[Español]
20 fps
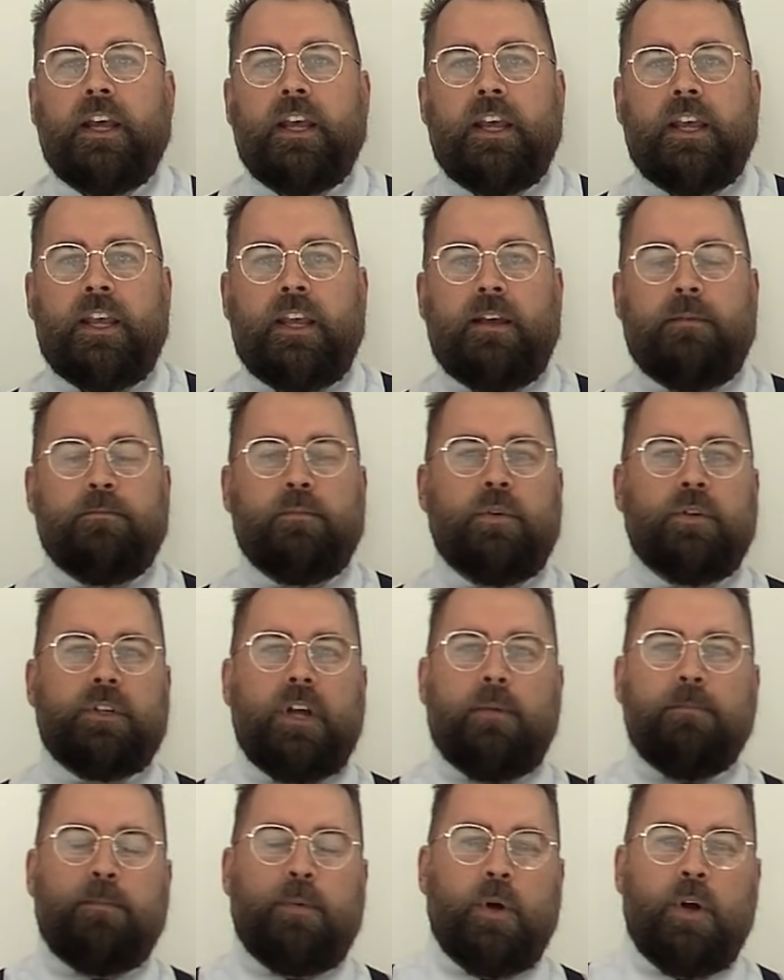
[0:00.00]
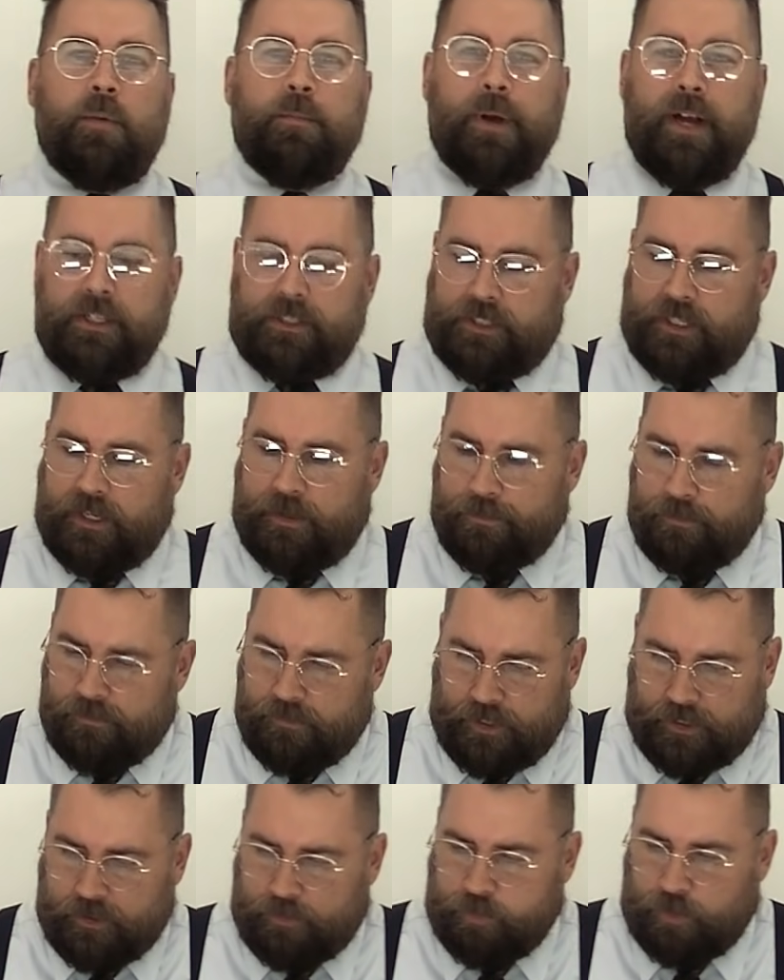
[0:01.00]
Y muchas bombas y
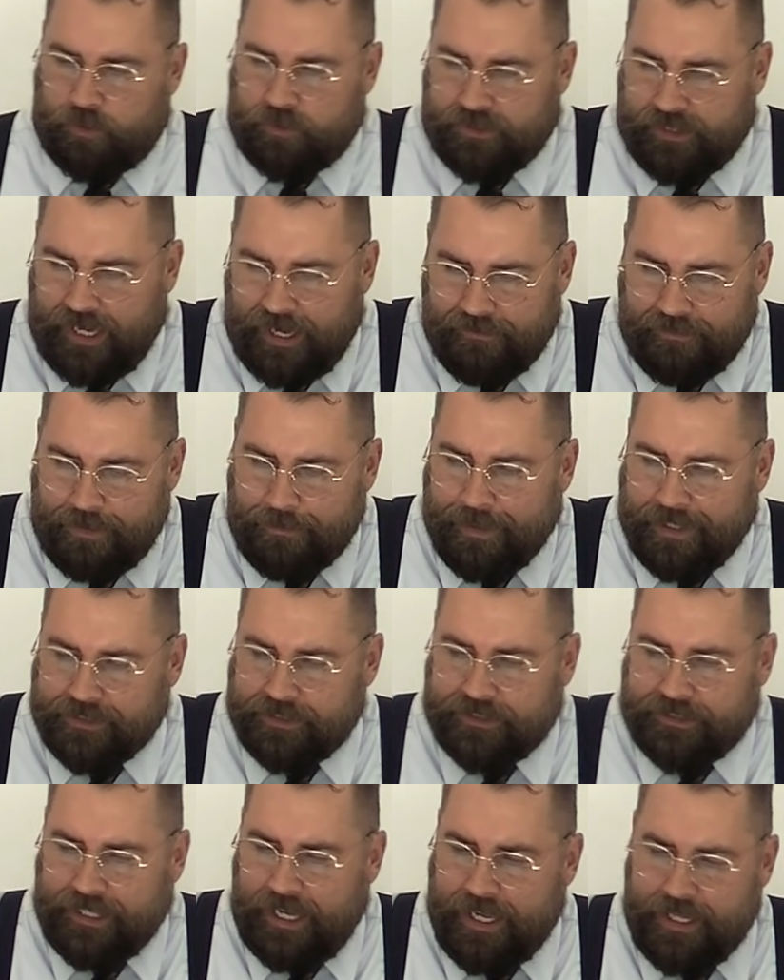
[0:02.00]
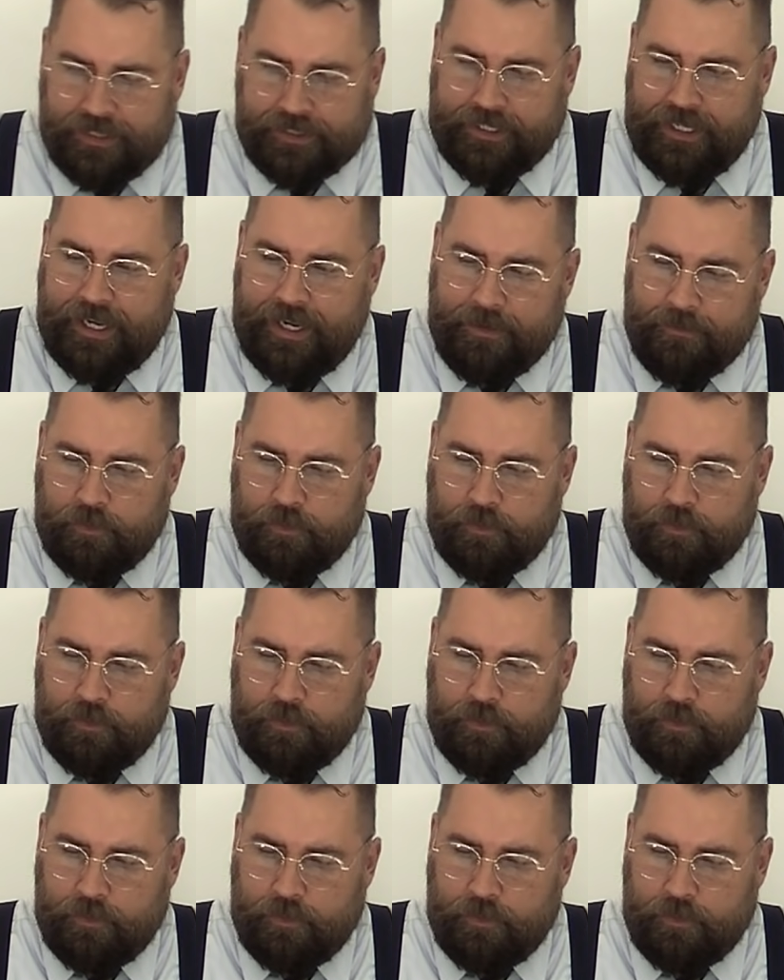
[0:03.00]
explotaban bastante